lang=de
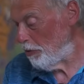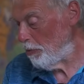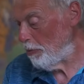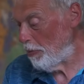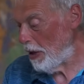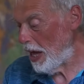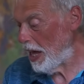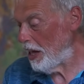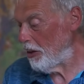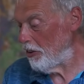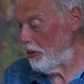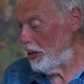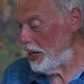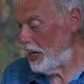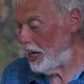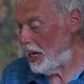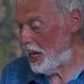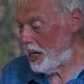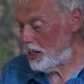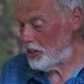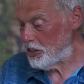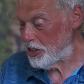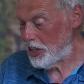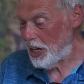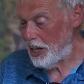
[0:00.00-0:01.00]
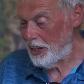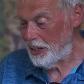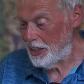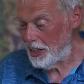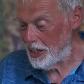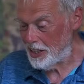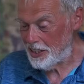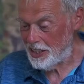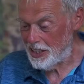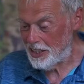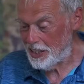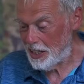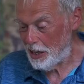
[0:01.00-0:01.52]
Offenbarung hineinschauen,
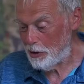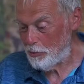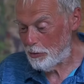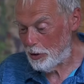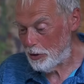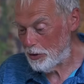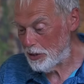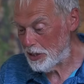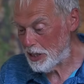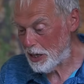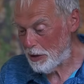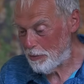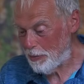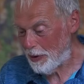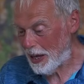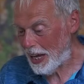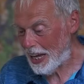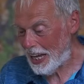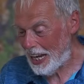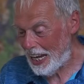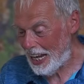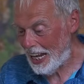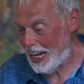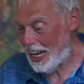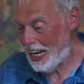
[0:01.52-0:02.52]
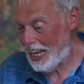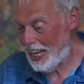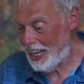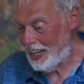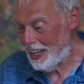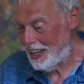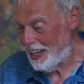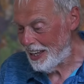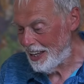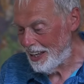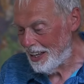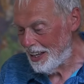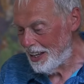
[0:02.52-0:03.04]
das ist ja immer unsere Parallele
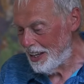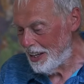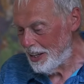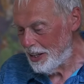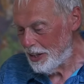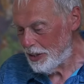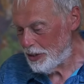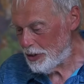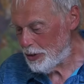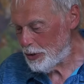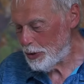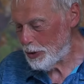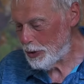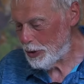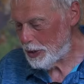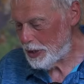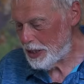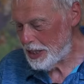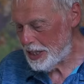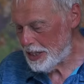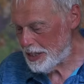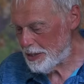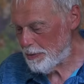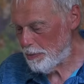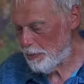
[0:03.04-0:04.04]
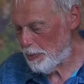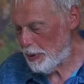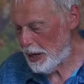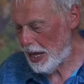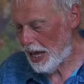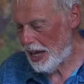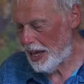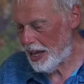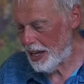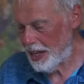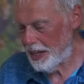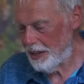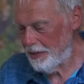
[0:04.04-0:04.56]
zu diesen
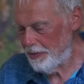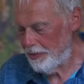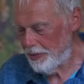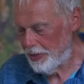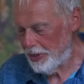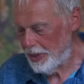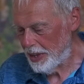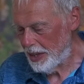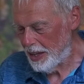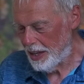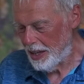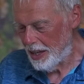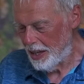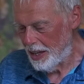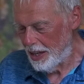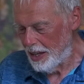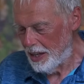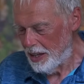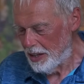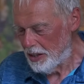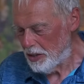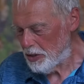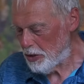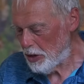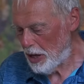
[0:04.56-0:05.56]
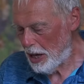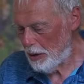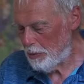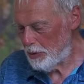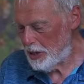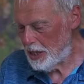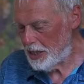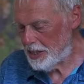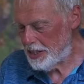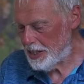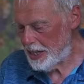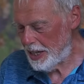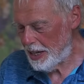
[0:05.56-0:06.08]
Plagen, so haben
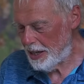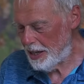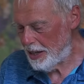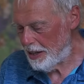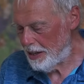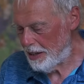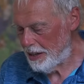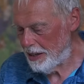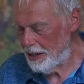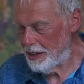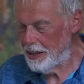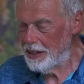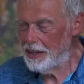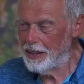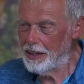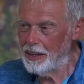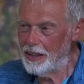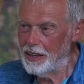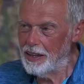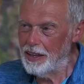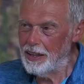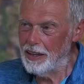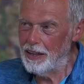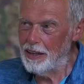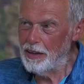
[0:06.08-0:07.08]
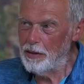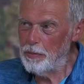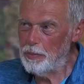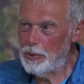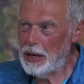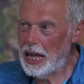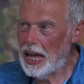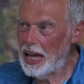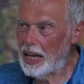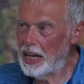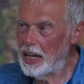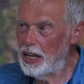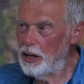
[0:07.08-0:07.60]
diese
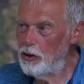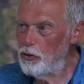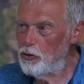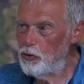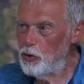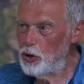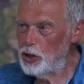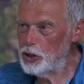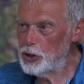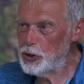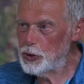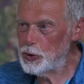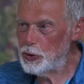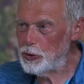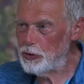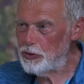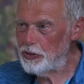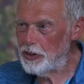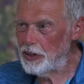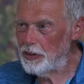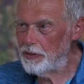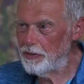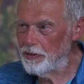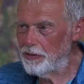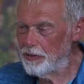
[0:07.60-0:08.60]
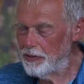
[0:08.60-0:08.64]
Plagen eine Vorstufe,